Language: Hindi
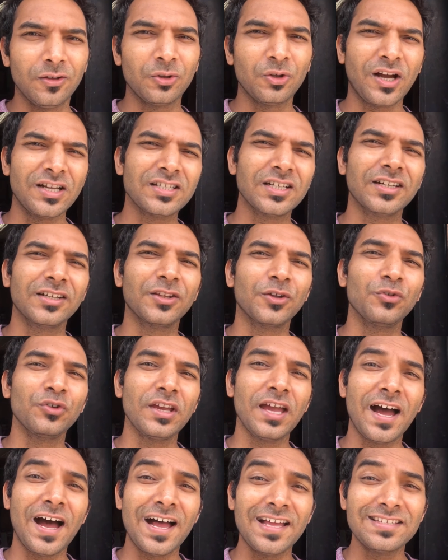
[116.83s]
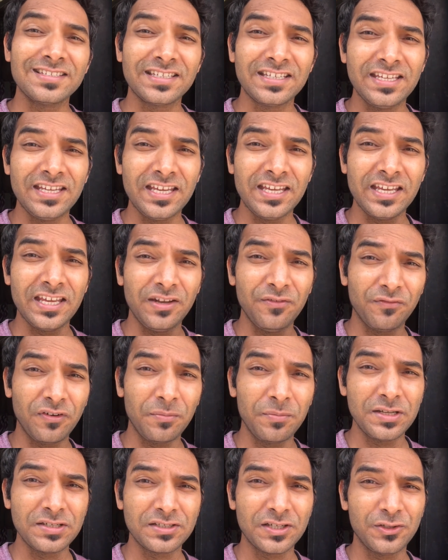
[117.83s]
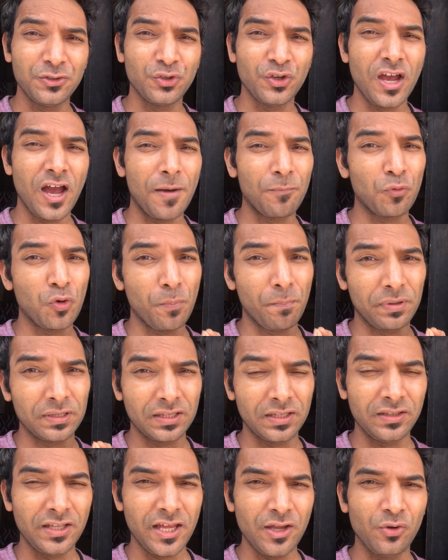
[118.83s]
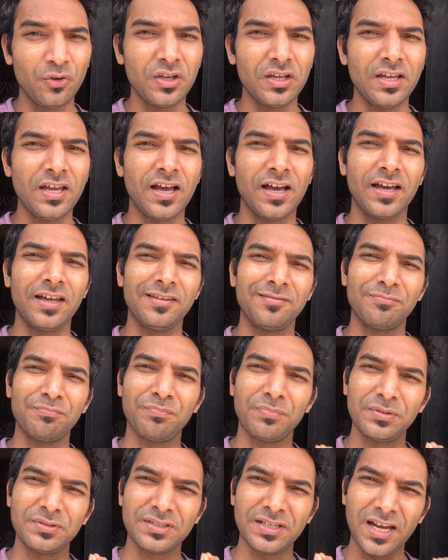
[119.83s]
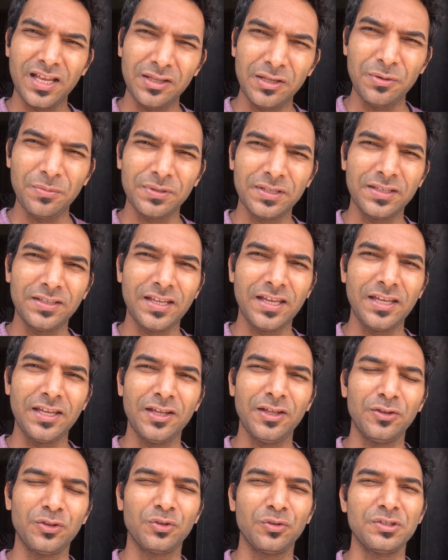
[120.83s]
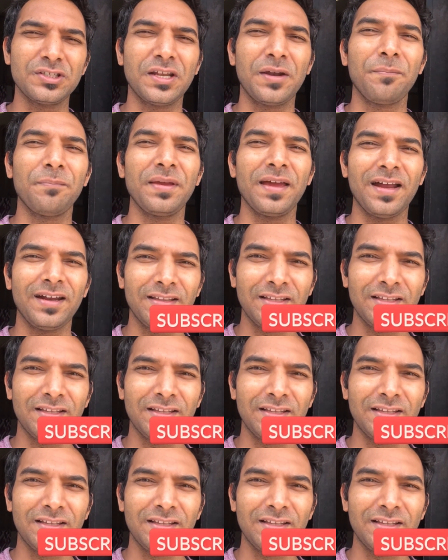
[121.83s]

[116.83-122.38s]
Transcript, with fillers: तो आशा करता हूँ कि आज की इन्फॉर्मेशन जो है आपको पसंद आई होगी अगर ज़रा से भी पसंद आई है तो ज़रा प्यार